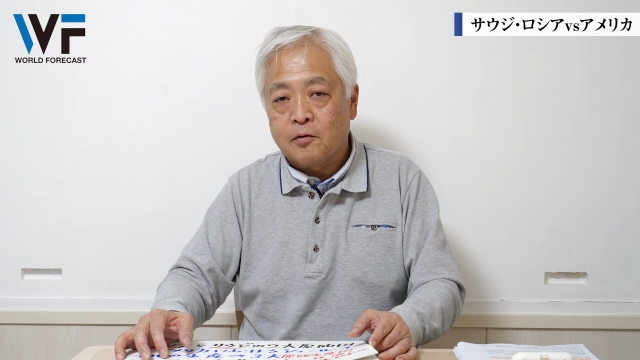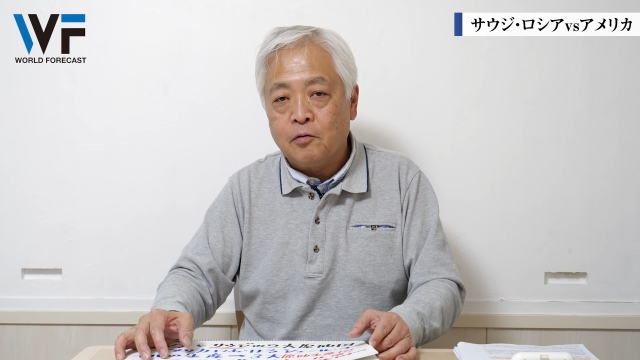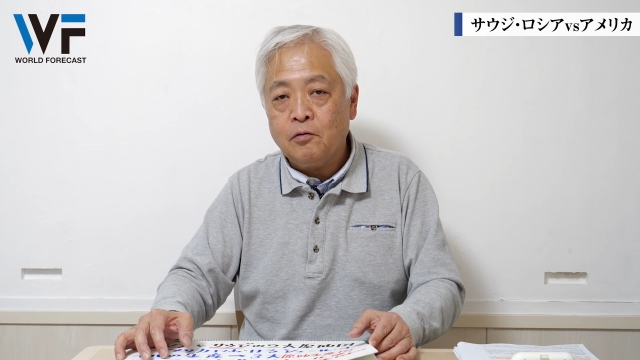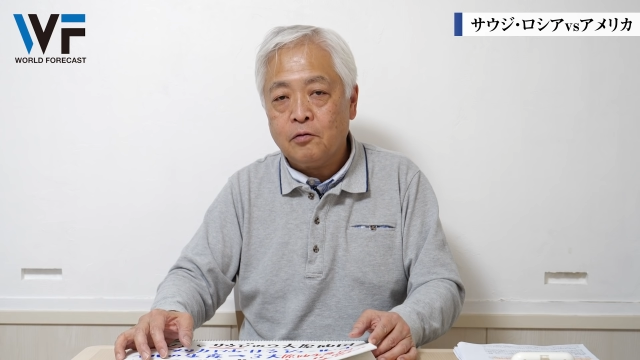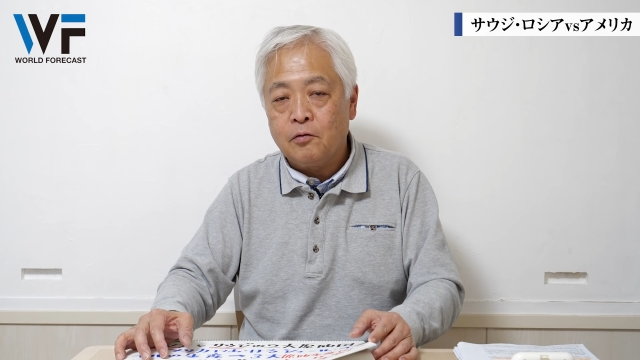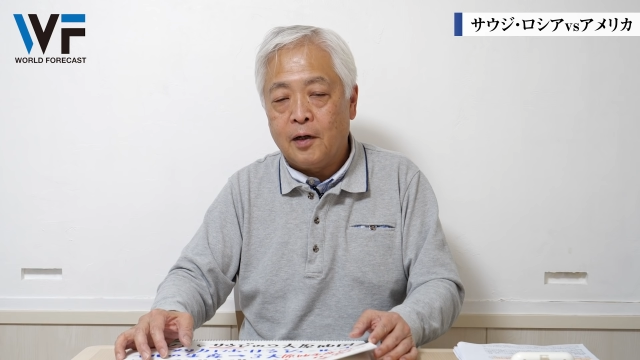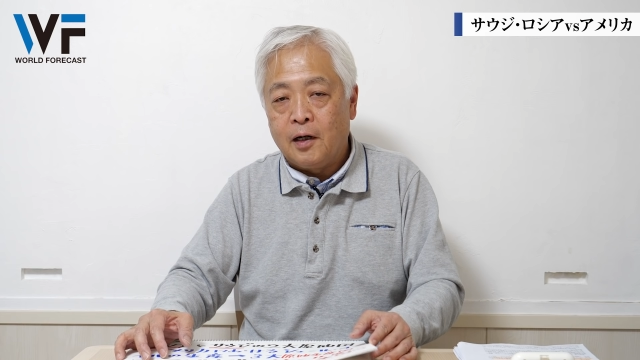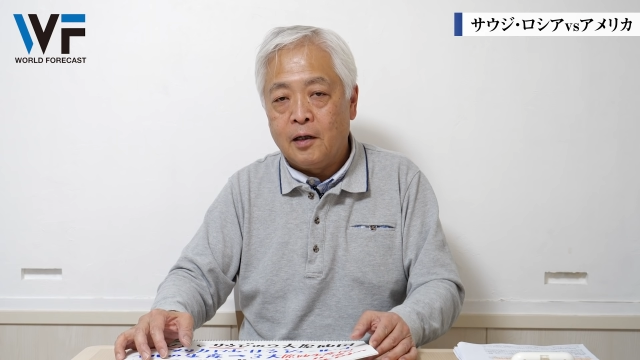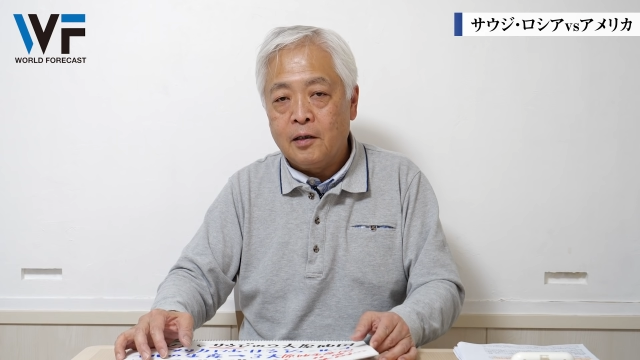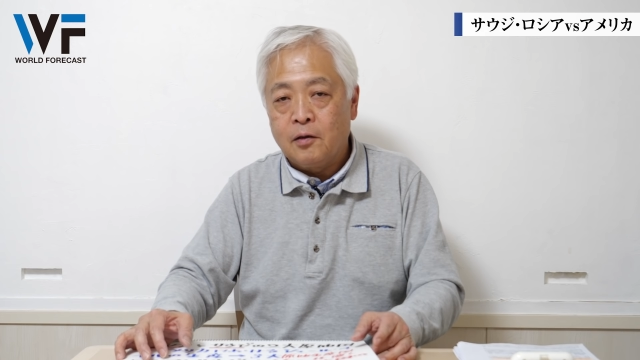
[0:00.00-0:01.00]
けど、今度
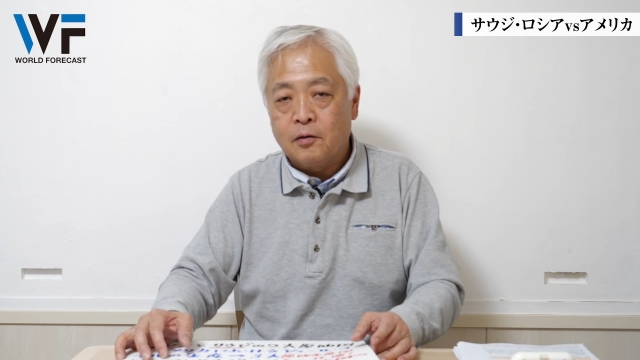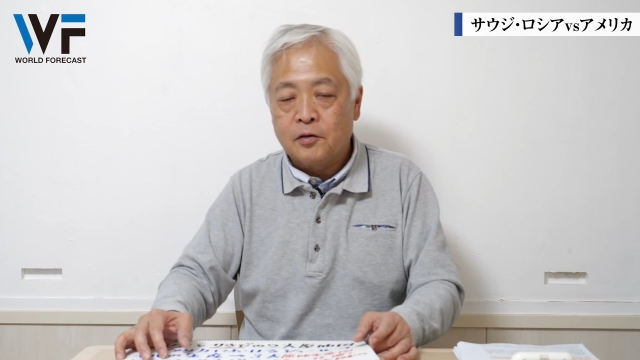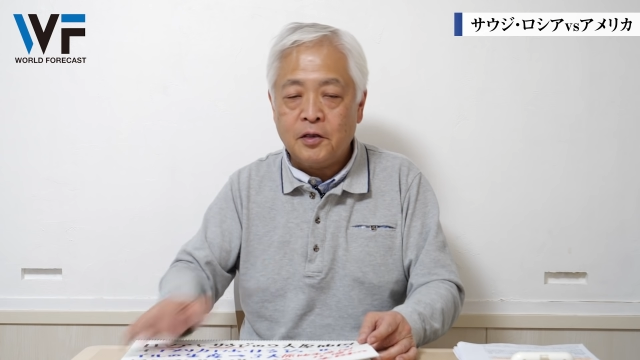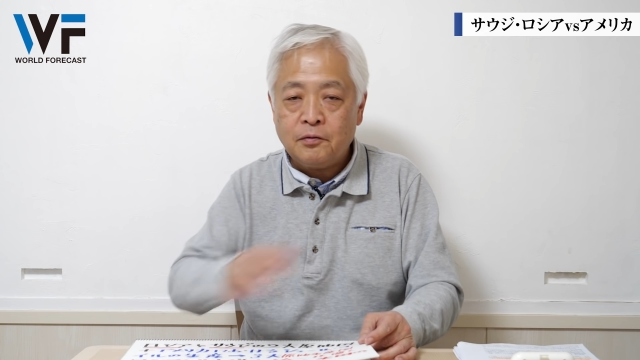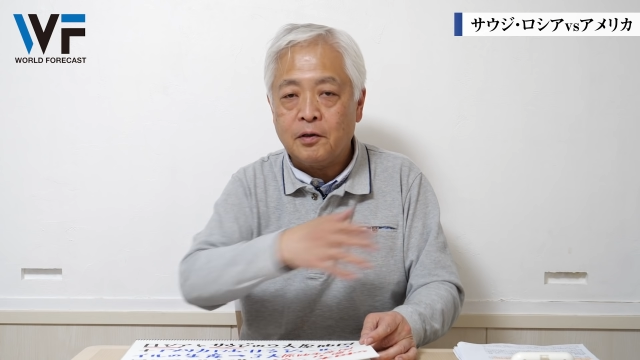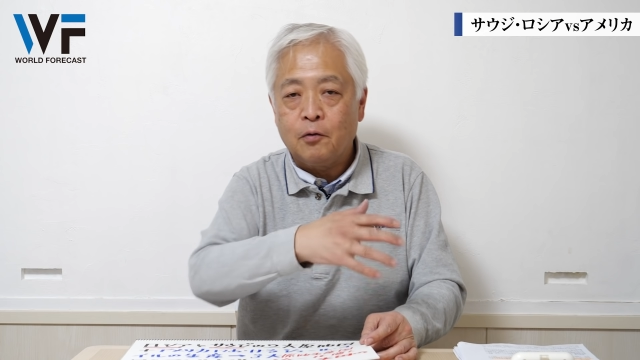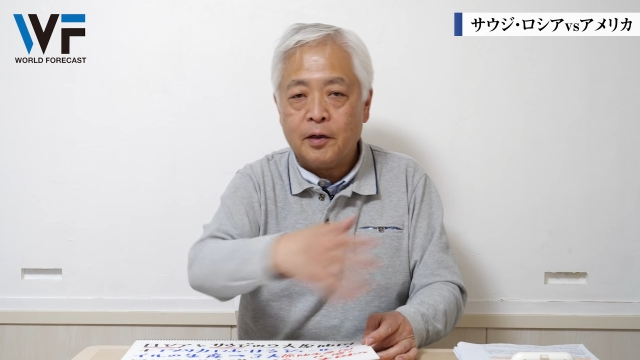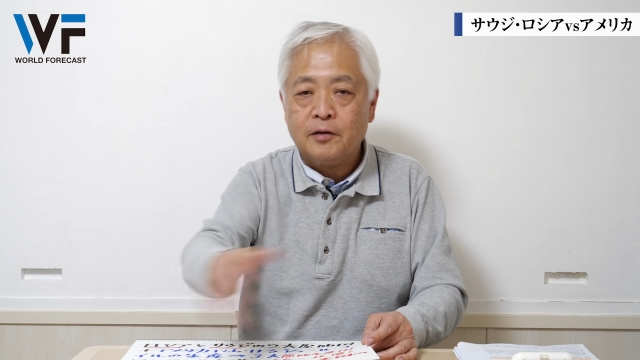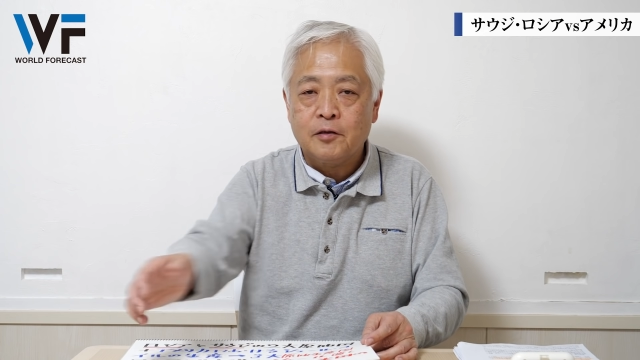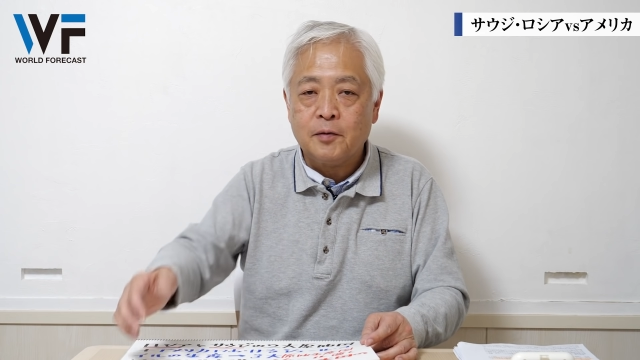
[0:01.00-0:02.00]
は政府がお
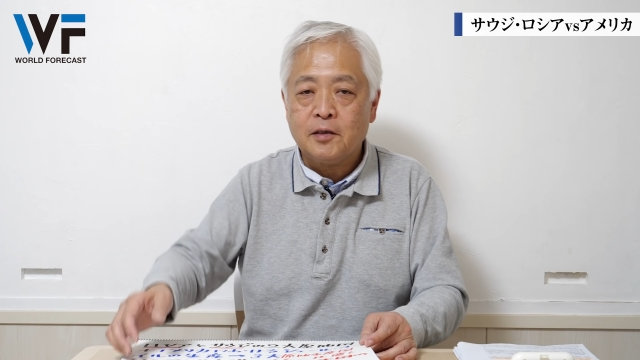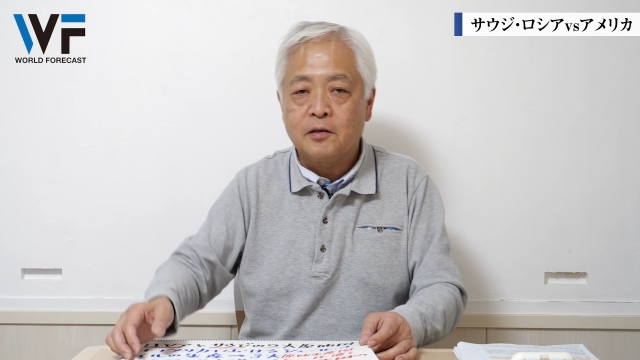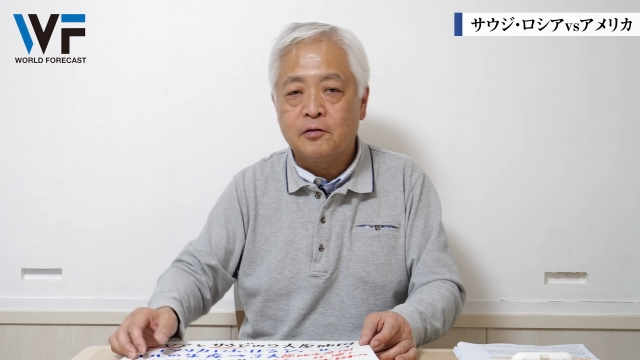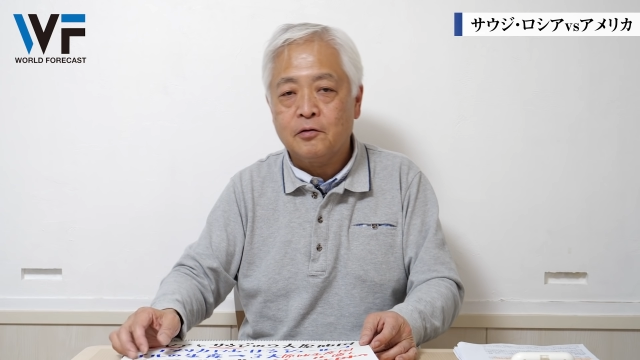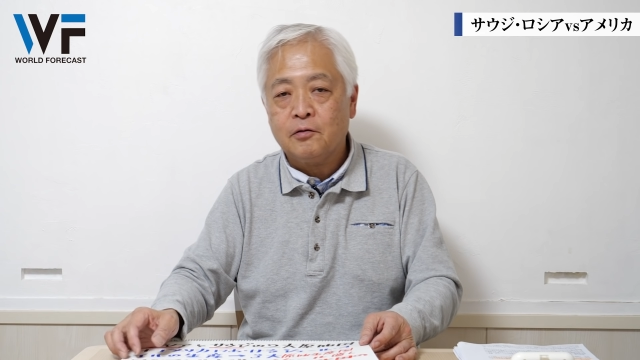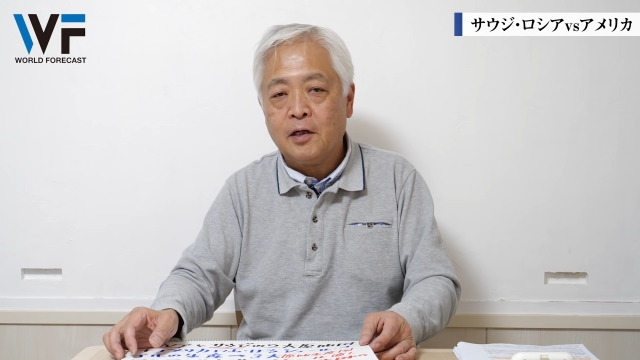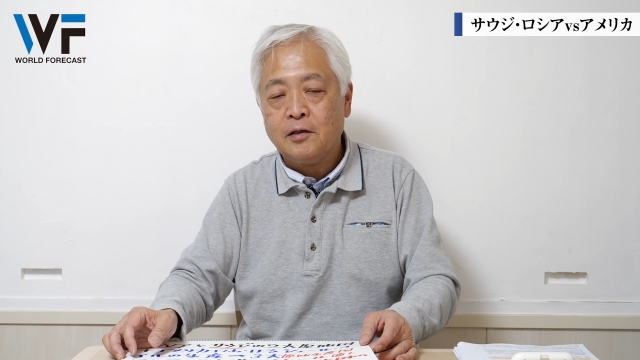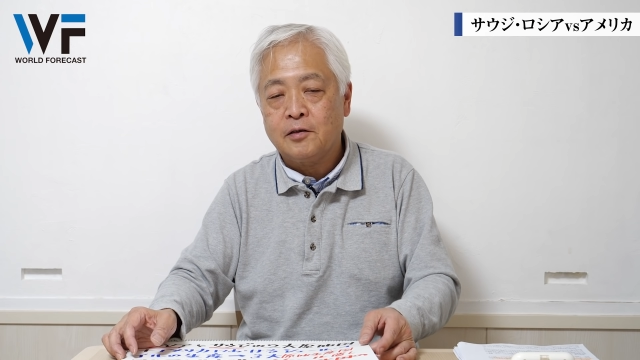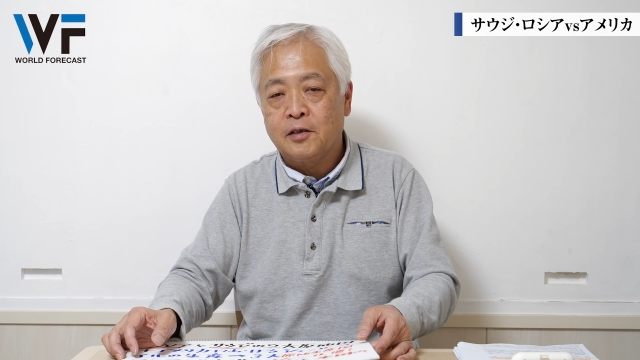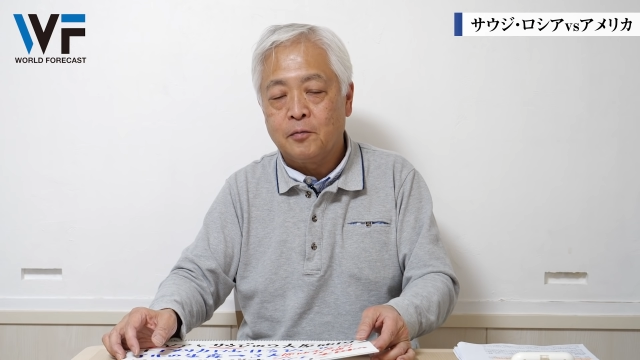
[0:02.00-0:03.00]
金配って需要を
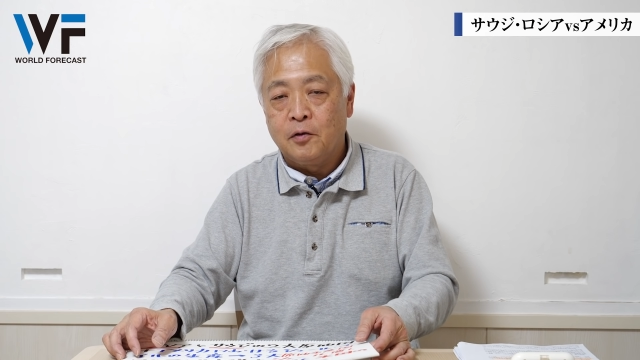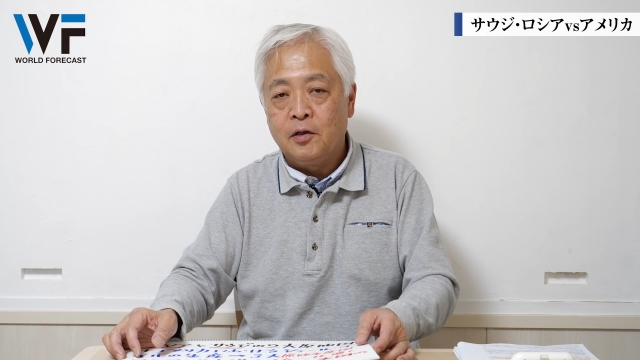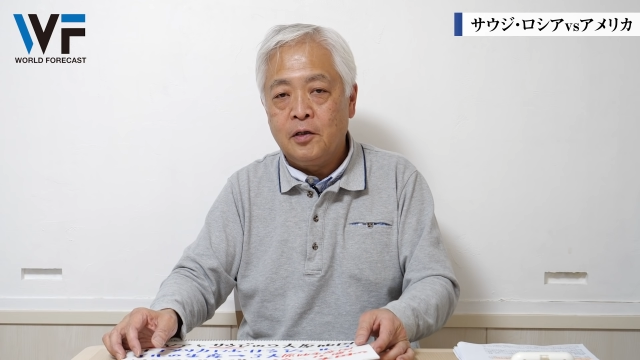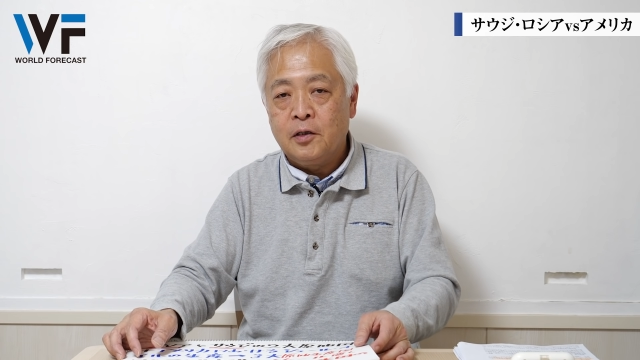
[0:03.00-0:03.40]
喚起しても